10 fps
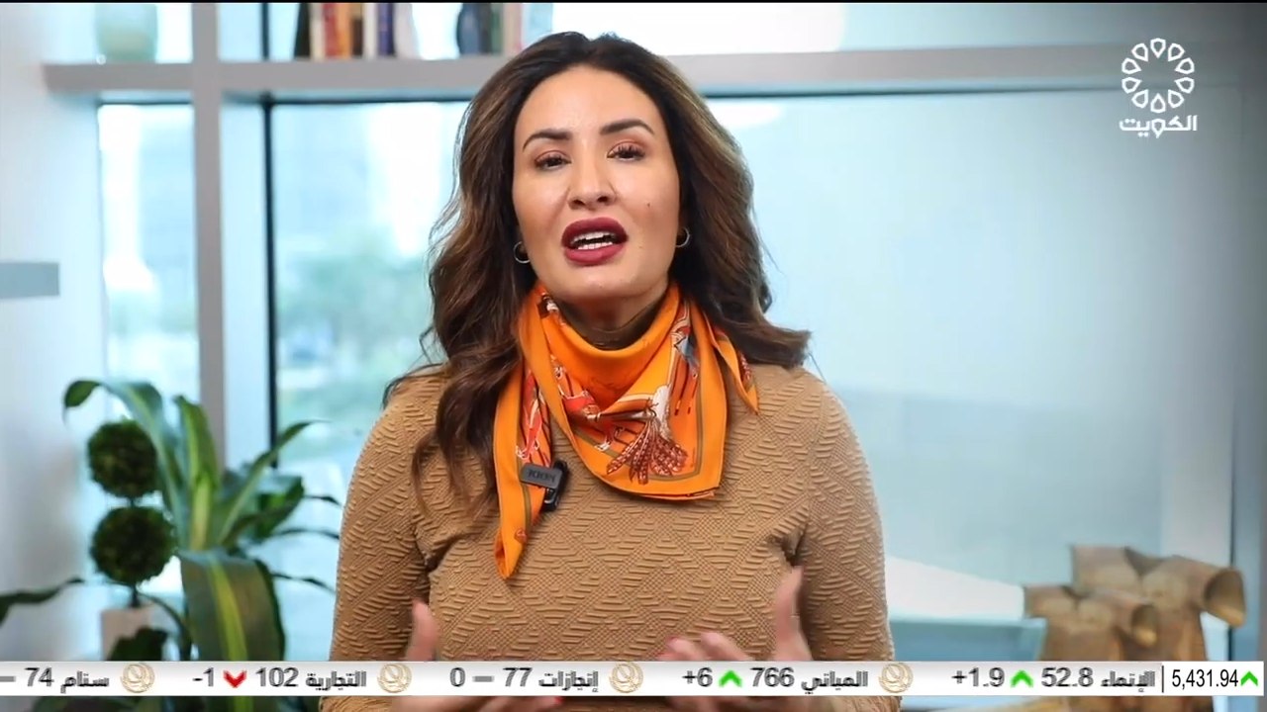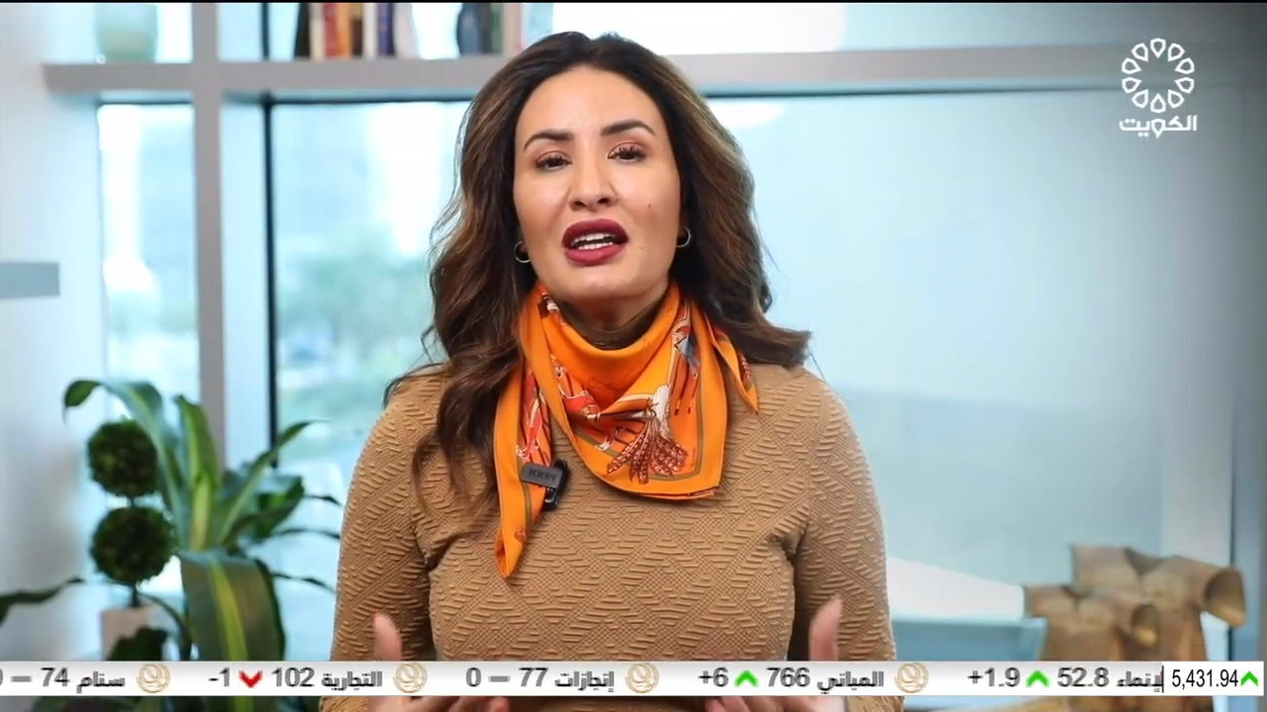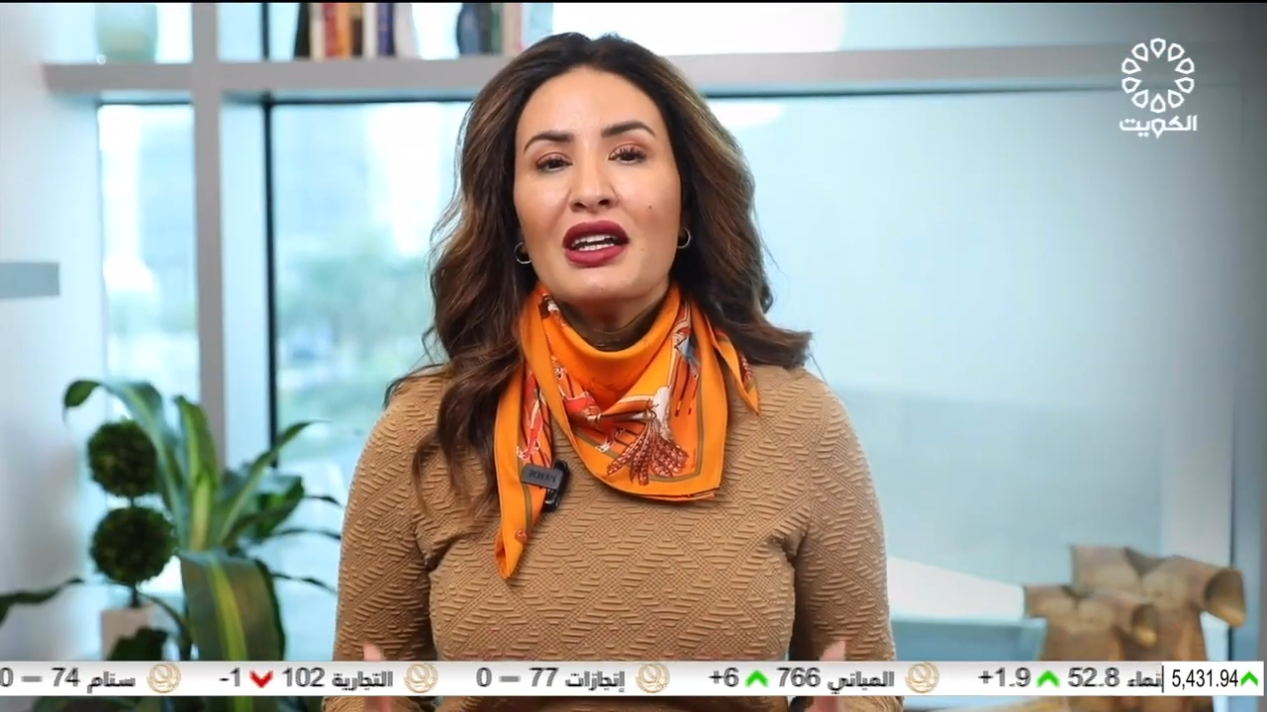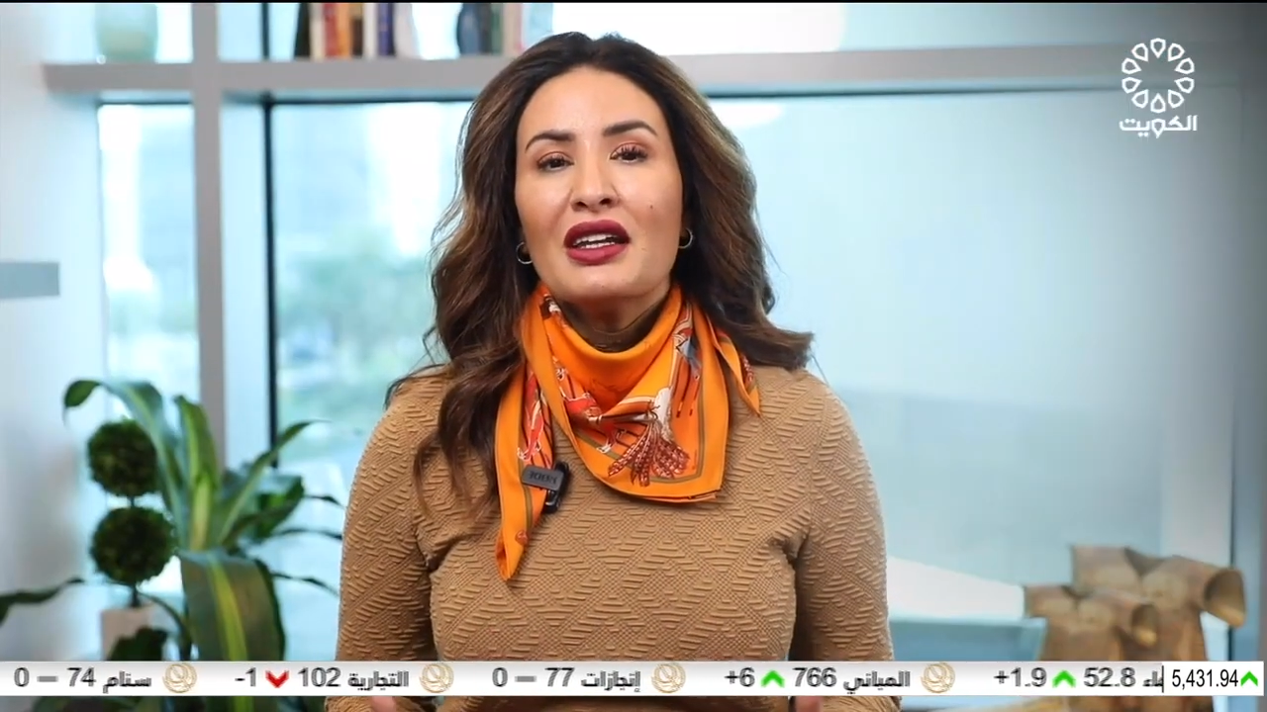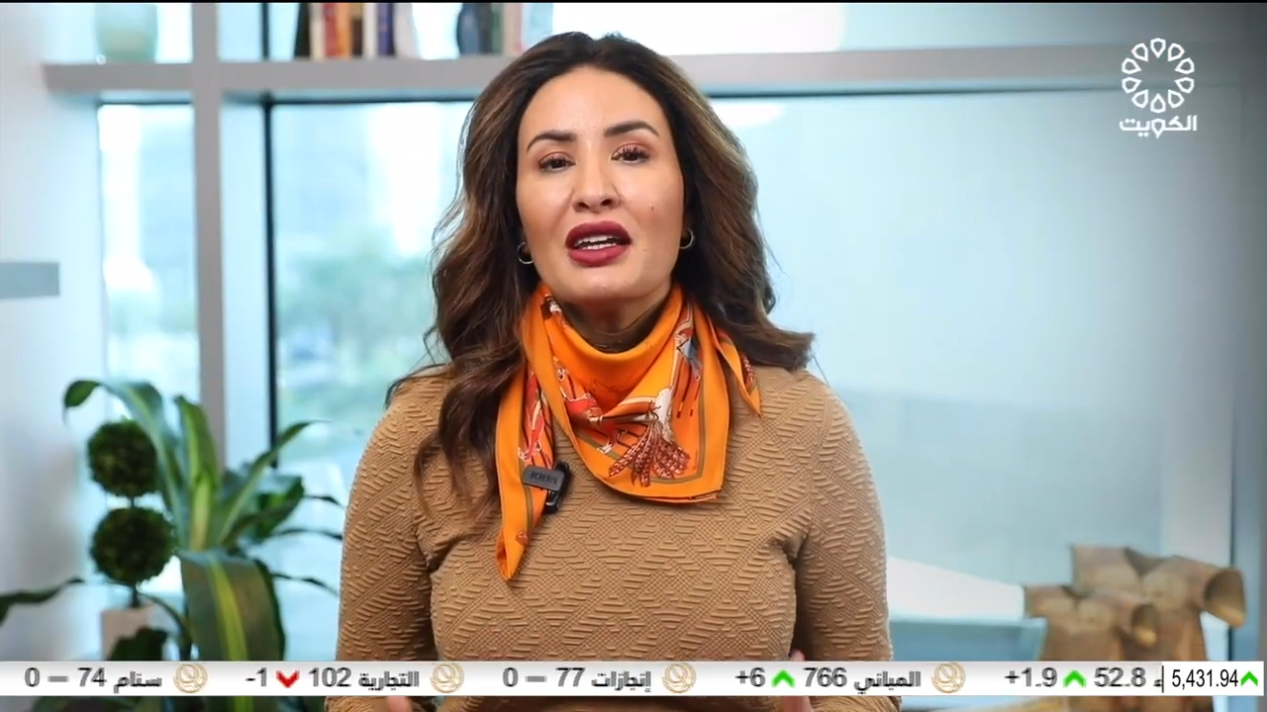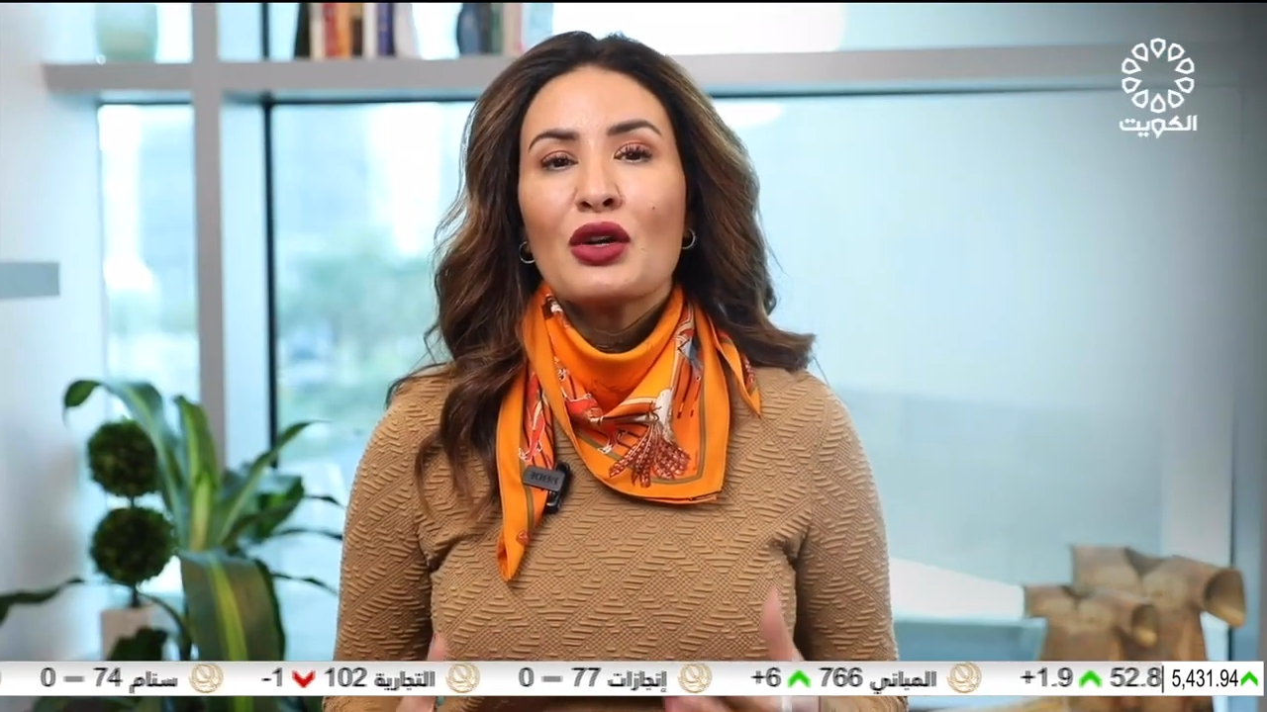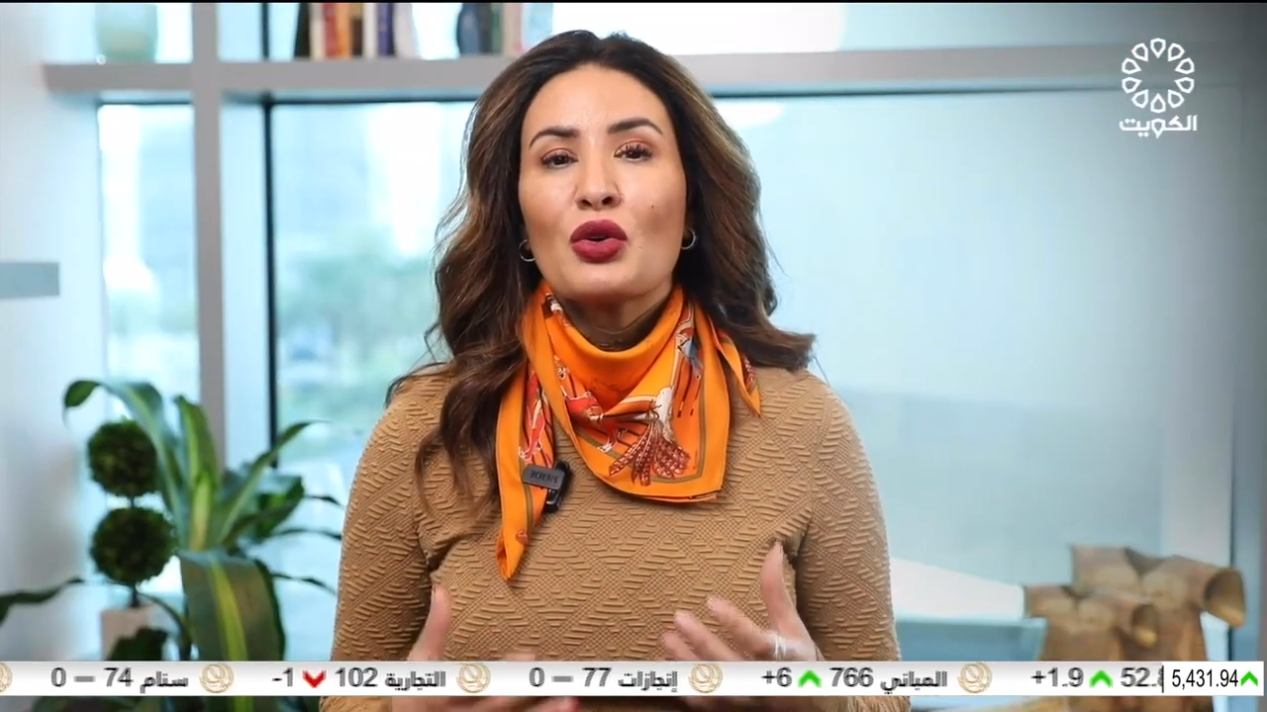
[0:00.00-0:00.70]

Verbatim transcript: علينا